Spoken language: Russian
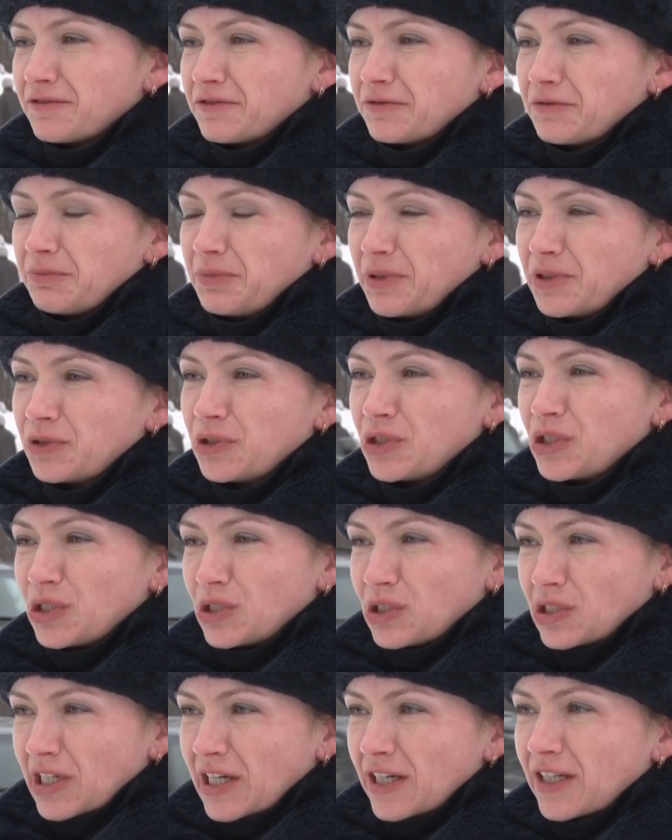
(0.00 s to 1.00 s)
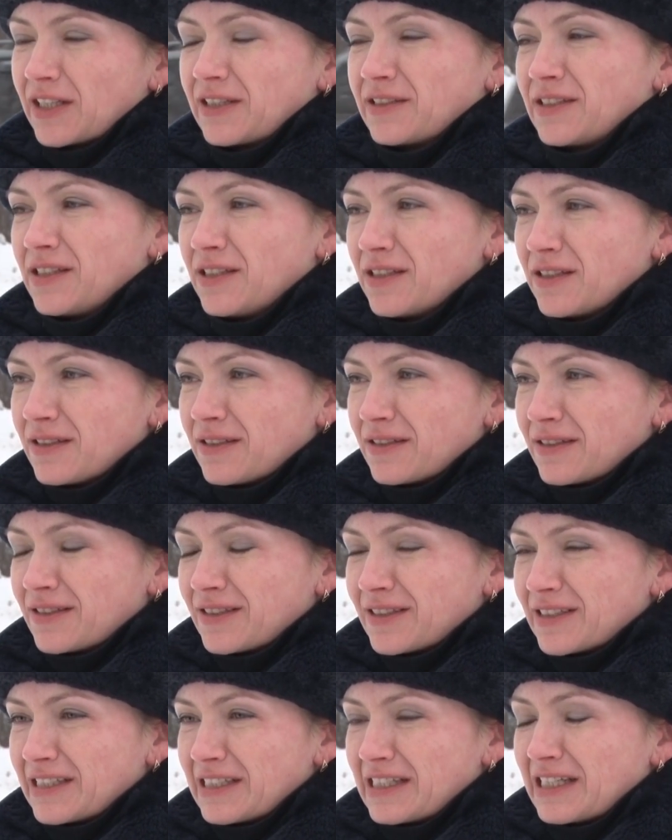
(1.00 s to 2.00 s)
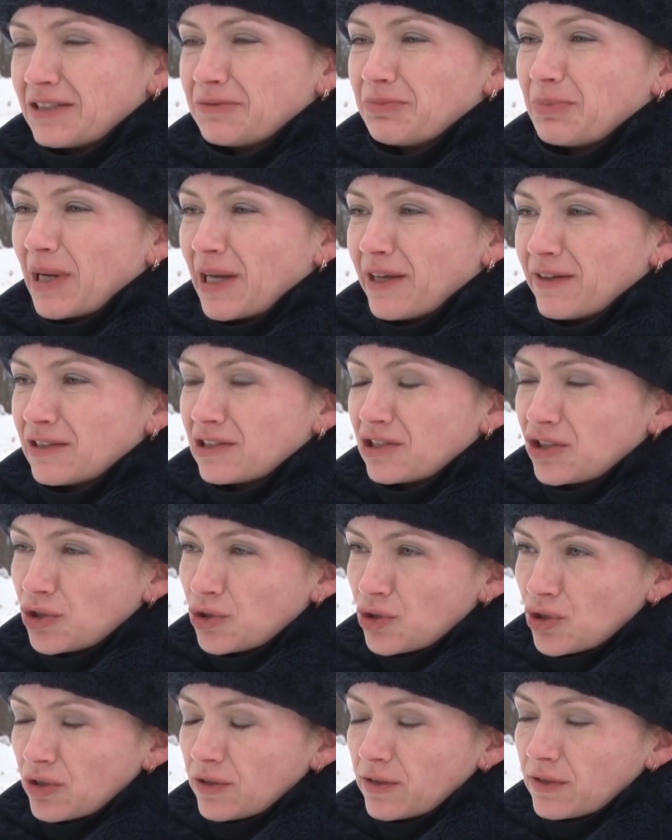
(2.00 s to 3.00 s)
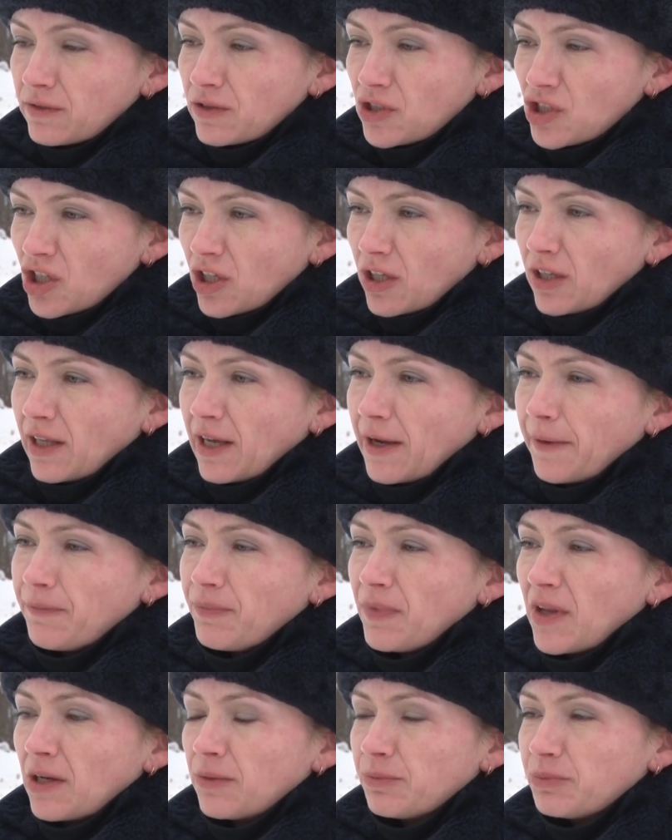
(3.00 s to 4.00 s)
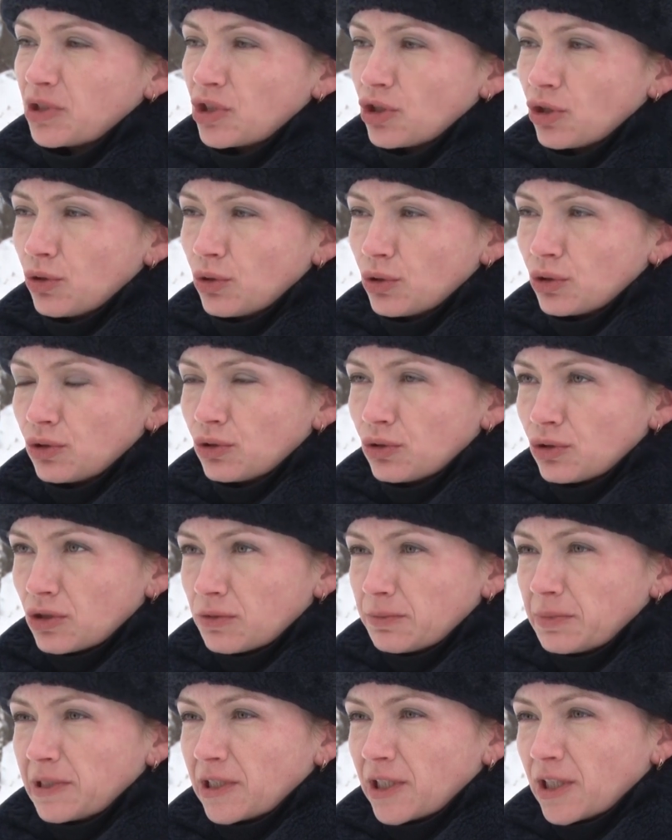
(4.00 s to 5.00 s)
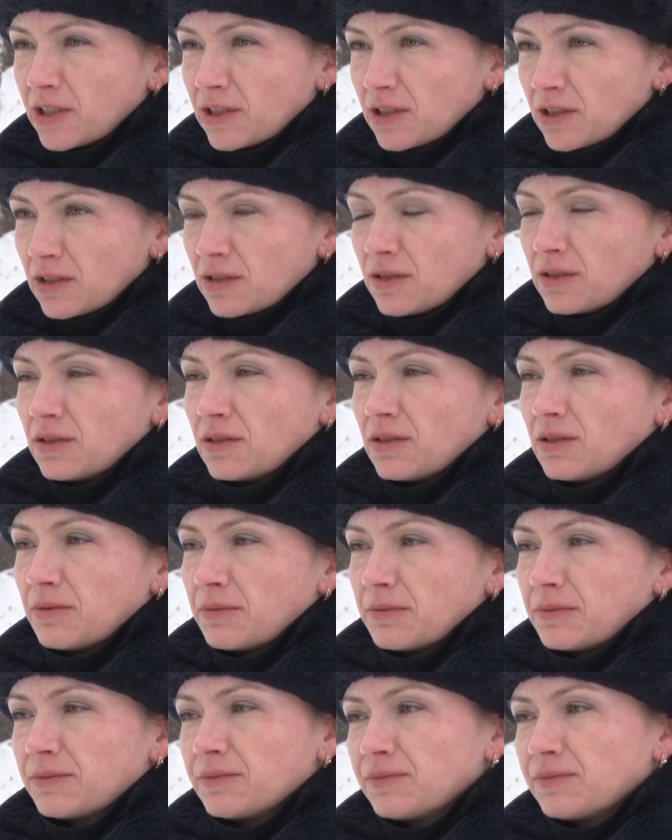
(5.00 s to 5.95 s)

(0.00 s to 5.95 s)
В первую очередь, как гласит, э, гласят правила дорожного движения, пешеход должен переходить э,